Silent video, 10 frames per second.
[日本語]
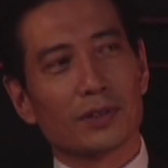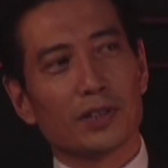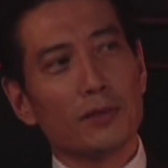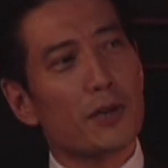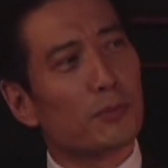
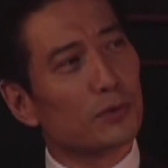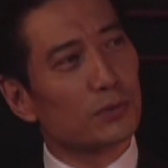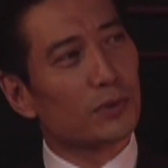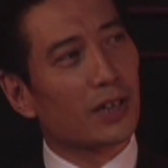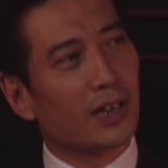今
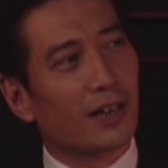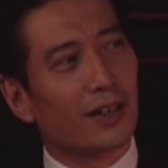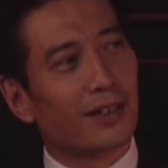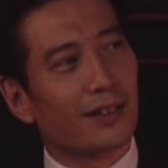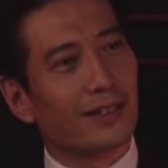僕は
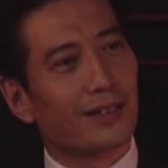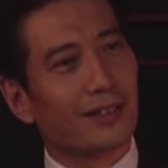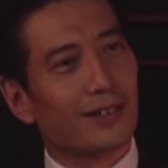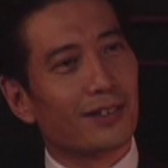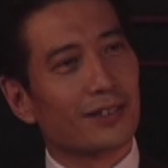
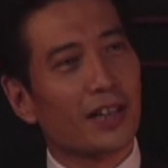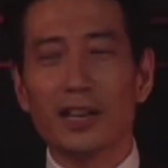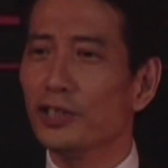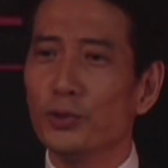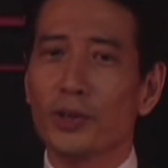
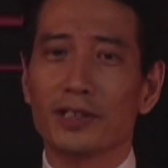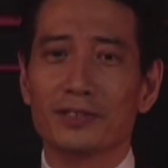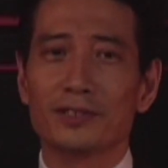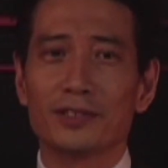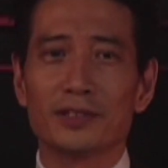何を
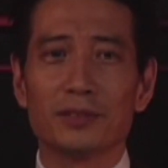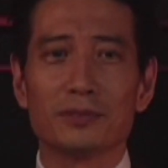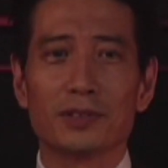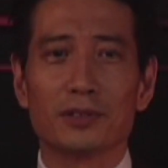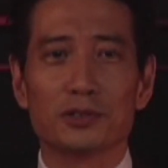やってるん
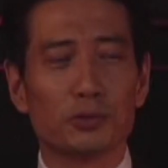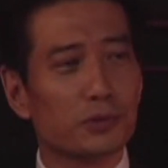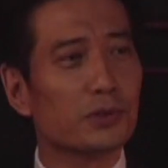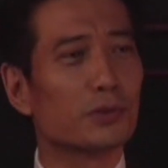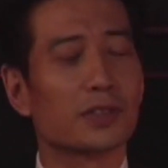だろうか、
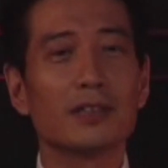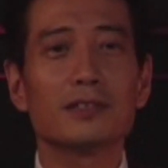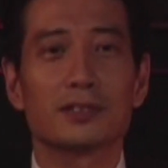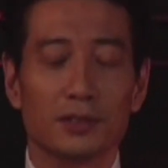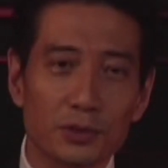職業は何
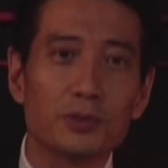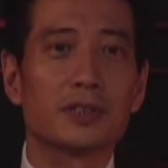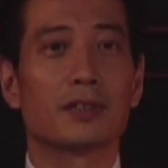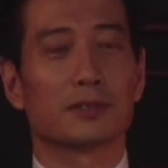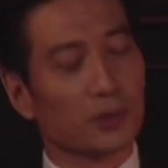ですかってよく聞
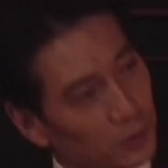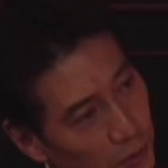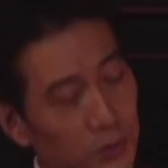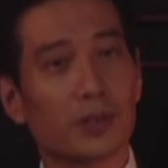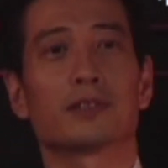かれていろんな
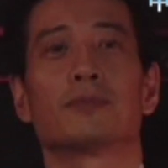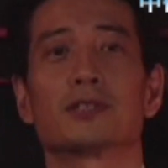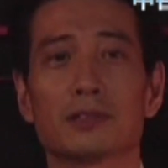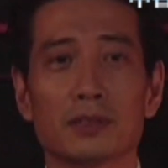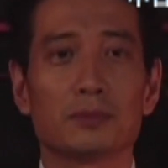ことやってま
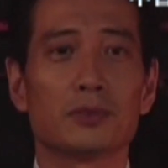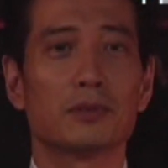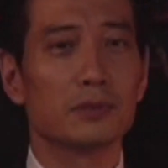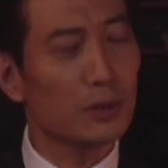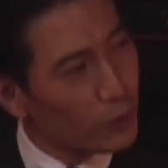すけども、
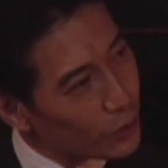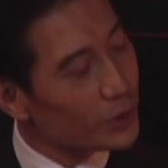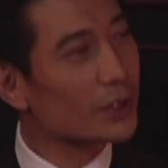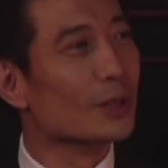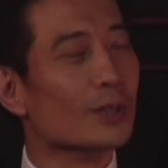でも
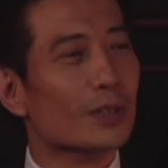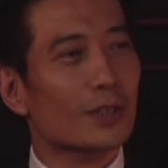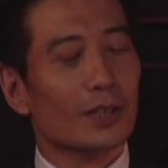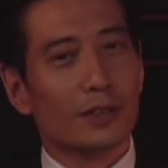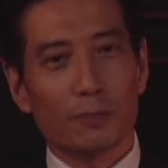
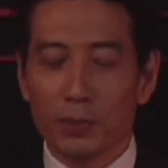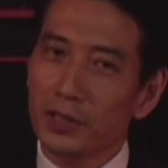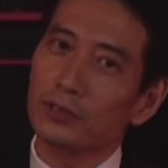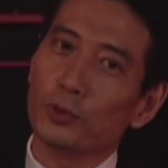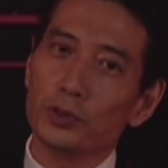やっぱり
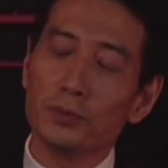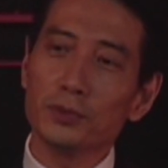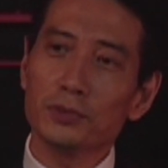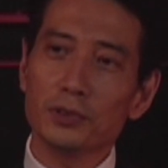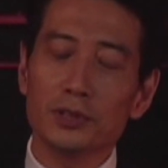子供
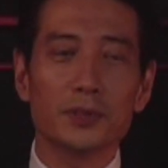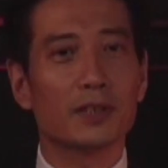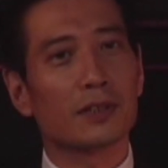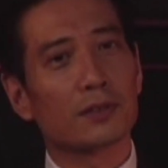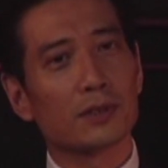の時に見た
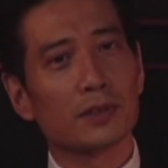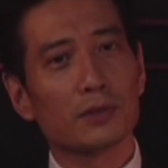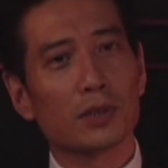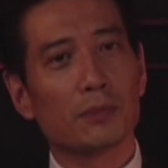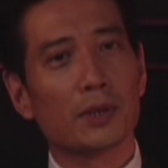学園
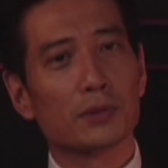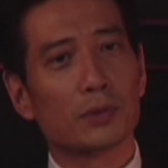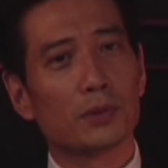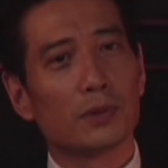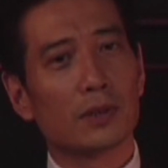ドラマの
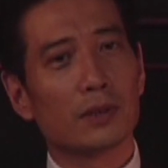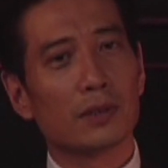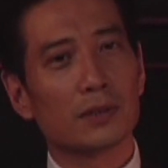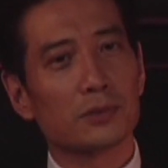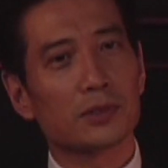
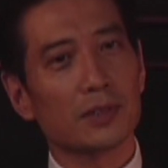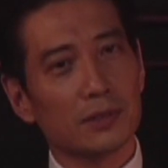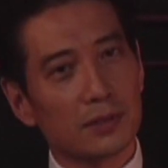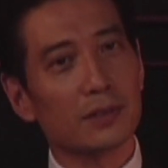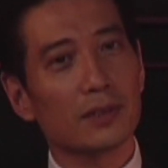あの先
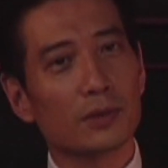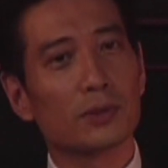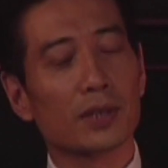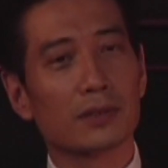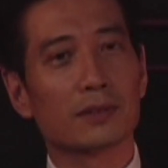生
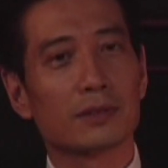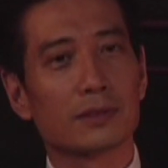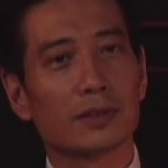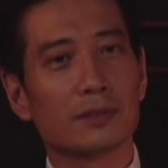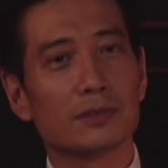を
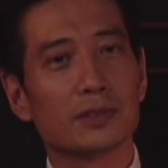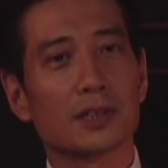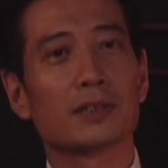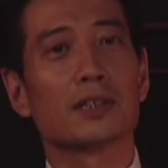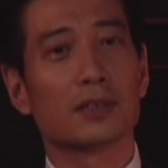やってるん
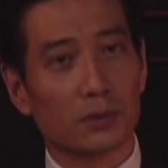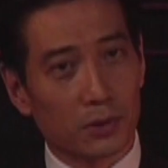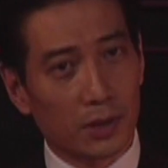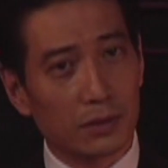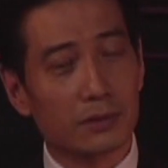じゃないだろう
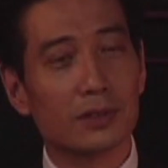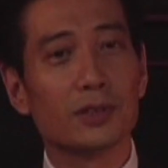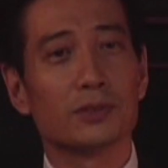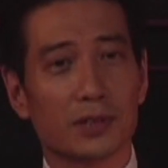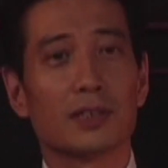かって
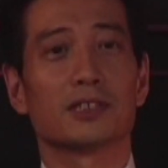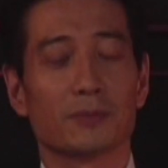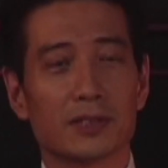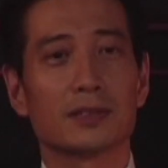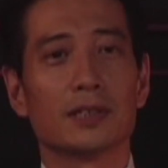いう気がしま
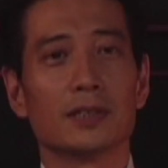す。